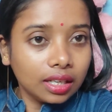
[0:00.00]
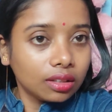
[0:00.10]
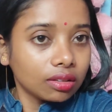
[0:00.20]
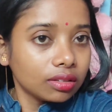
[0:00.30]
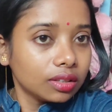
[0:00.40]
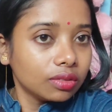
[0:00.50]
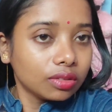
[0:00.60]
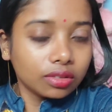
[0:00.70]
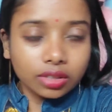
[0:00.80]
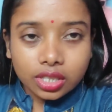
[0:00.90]
গেলে তখন
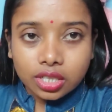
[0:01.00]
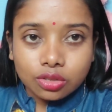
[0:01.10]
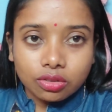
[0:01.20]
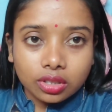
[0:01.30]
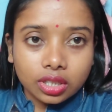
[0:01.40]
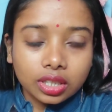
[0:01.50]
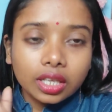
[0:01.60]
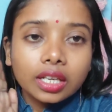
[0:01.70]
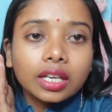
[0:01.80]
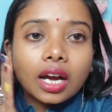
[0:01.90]
অন্যটা চেঞ্জ করে
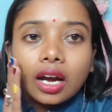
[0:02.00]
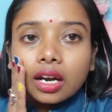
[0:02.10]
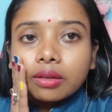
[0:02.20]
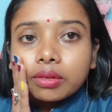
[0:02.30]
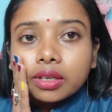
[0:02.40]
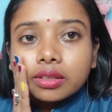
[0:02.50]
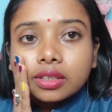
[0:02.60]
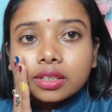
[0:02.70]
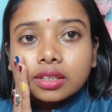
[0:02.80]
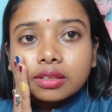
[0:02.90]
দিতে আর আমার
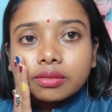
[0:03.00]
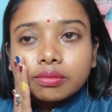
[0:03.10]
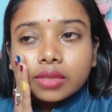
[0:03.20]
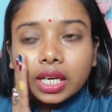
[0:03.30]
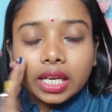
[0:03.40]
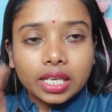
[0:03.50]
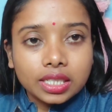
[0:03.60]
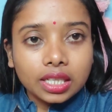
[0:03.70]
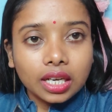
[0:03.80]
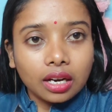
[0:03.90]
মানে
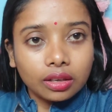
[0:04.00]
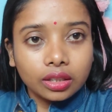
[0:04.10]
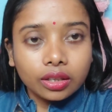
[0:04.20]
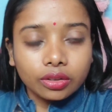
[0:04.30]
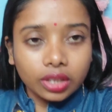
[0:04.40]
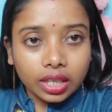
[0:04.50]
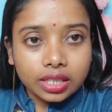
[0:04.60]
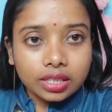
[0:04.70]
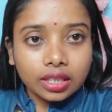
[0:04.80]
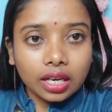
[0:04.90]
এসে খাওয়া দাওয়া হয়ে
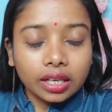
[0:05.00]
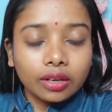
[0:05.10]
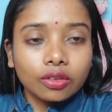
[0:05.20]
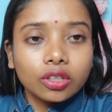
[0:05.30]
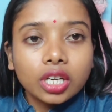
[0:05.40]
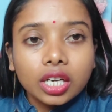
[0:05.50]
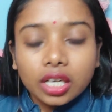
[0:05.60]
গেছে তার কারণ